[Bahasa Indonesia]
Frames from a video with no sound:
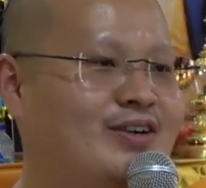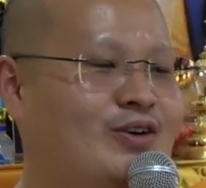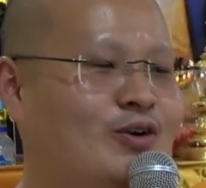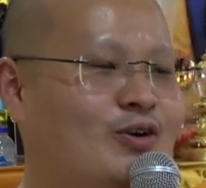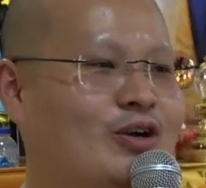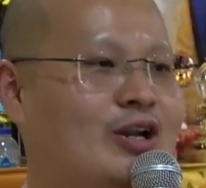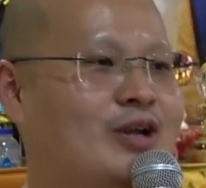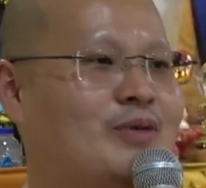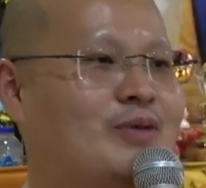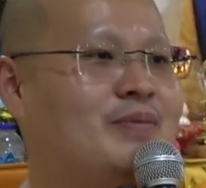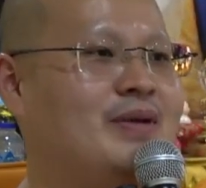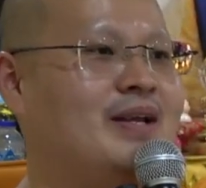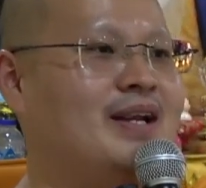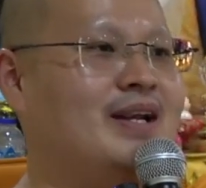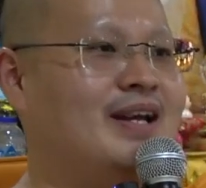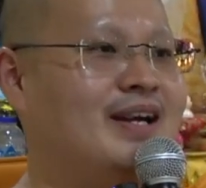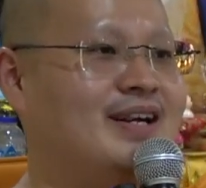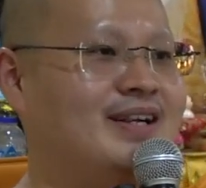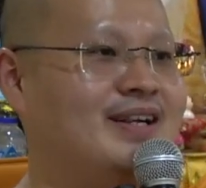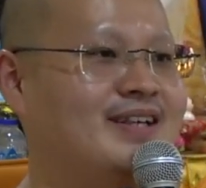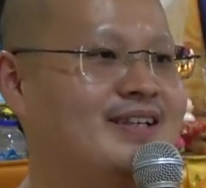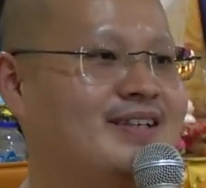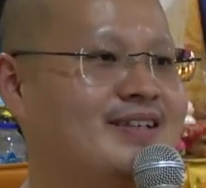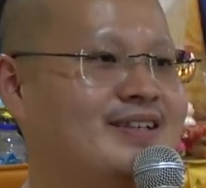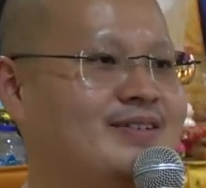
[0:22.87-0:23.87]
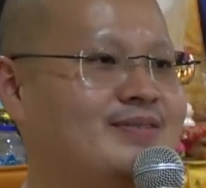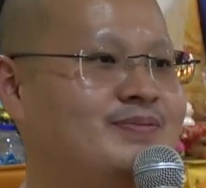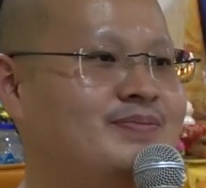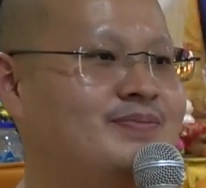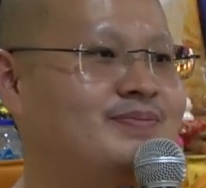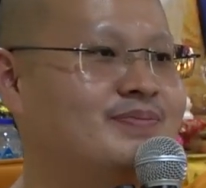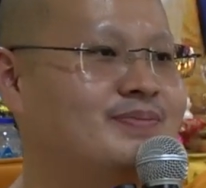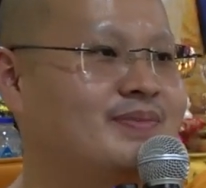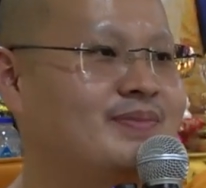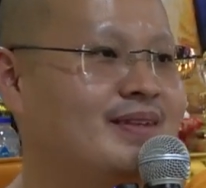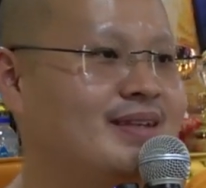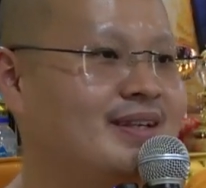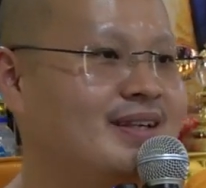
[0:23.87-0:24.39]
orang bilang
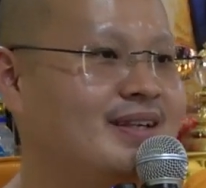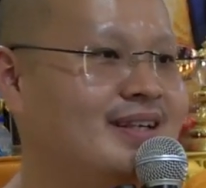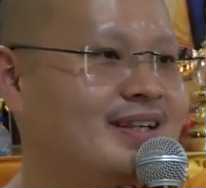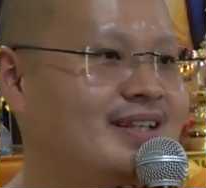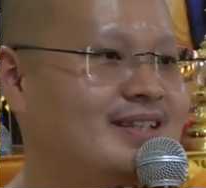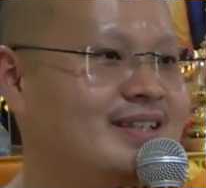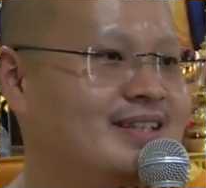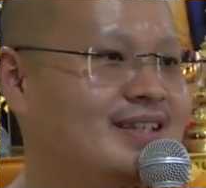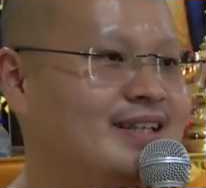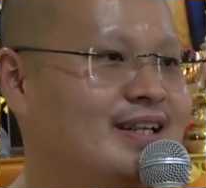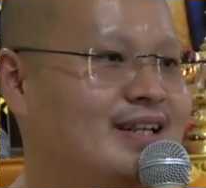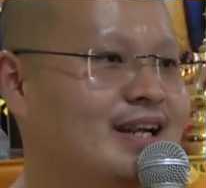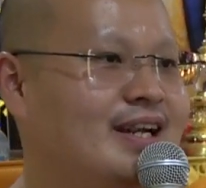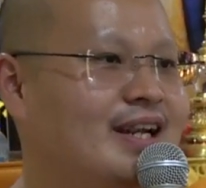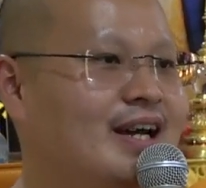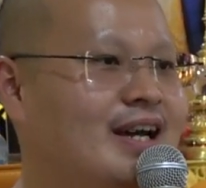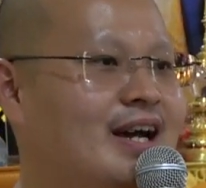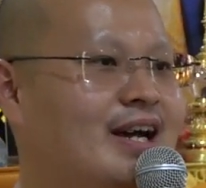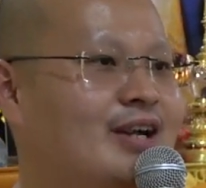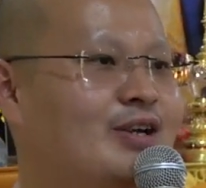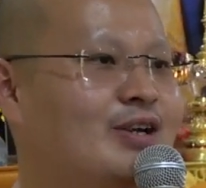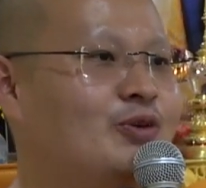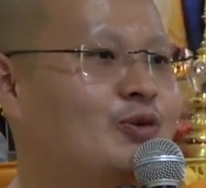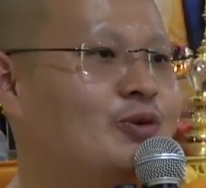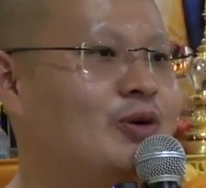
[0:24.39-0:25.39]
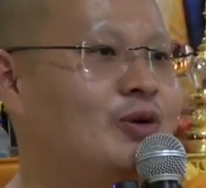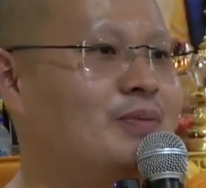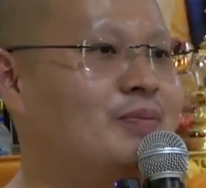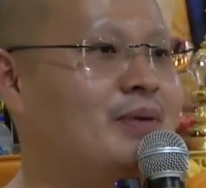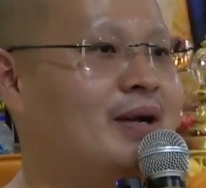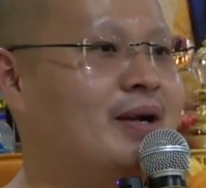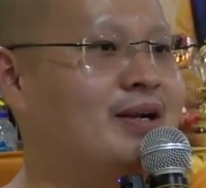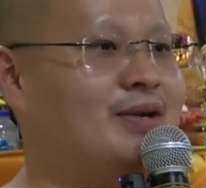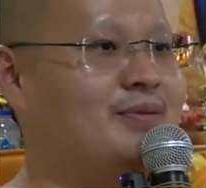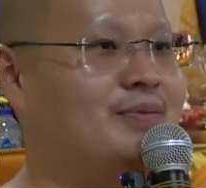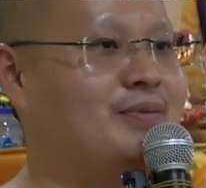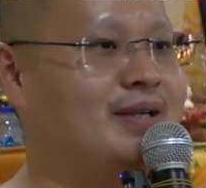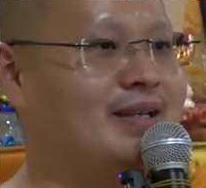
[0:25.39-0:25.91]
di sini ada hantu, apa
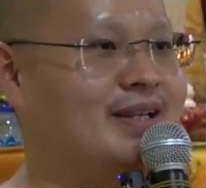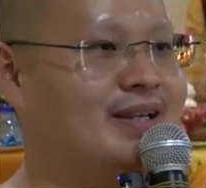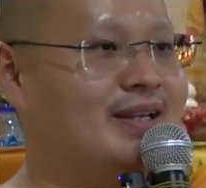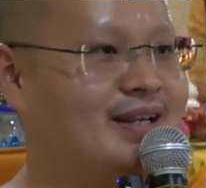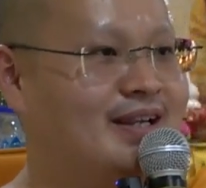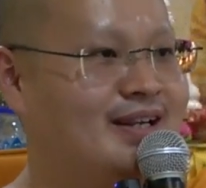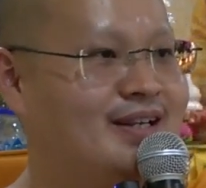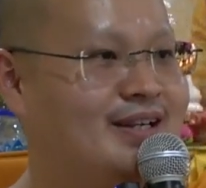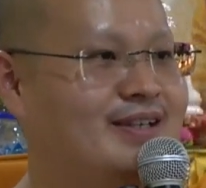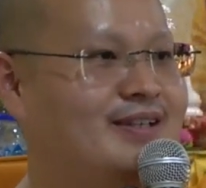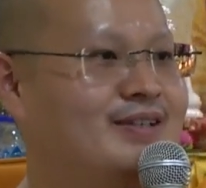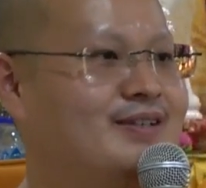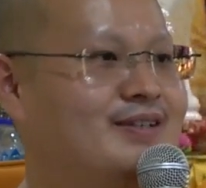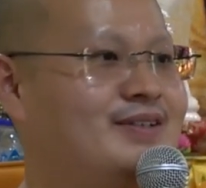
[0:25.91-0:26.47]
yang anda pikirkan?